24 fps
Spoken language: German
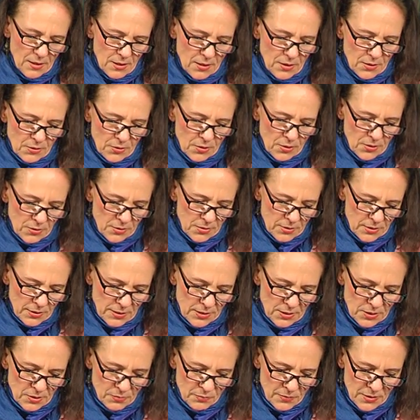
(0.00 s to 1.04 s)
äh, könnte ich
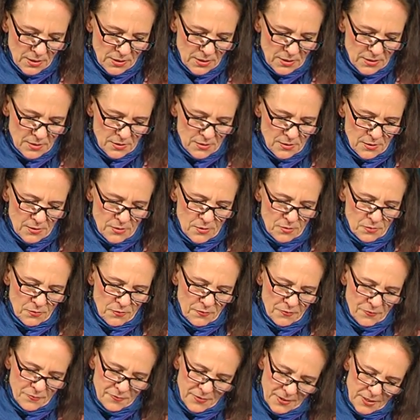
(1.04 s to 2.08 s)
eigentlich mindestens so,
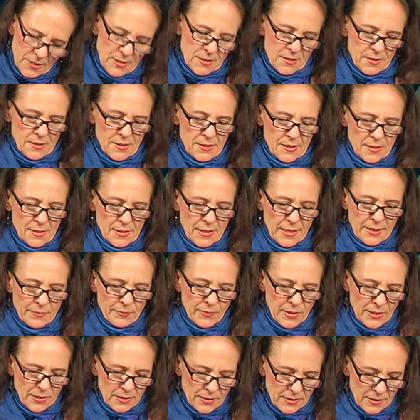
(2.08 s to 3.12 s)
wenigstens
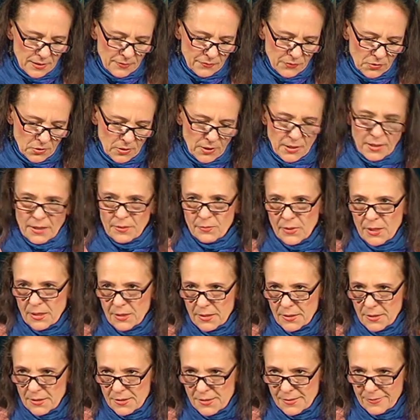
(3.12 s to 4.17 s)
einmal in der Woche einmal
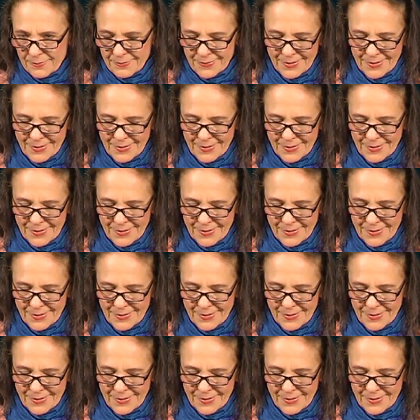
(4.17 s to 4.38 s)
lesen.